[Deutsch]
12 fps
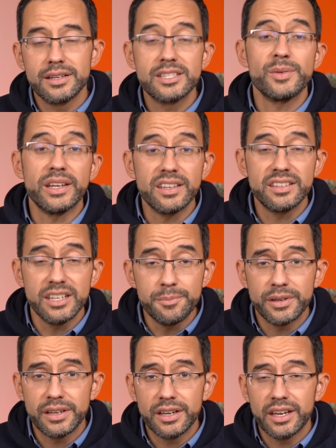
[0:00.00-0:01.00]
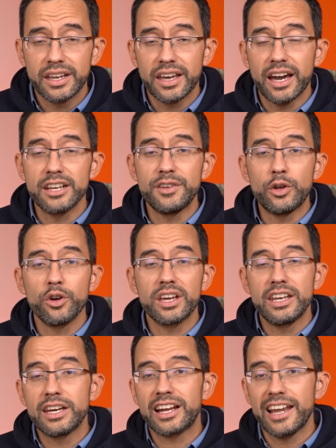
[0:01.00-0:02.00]
Zweiter Tipp, gerade wenn eure
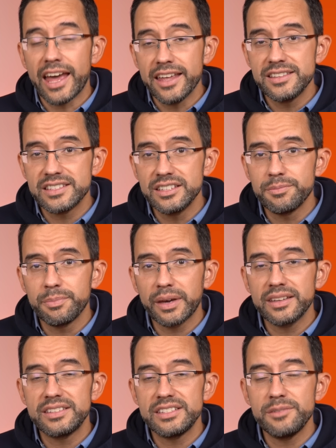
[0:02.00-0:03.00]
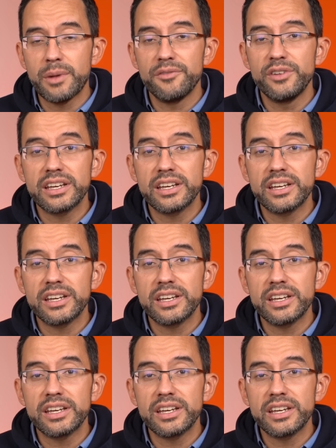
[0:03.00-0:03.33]
Kinder klein sind, bringt sie mal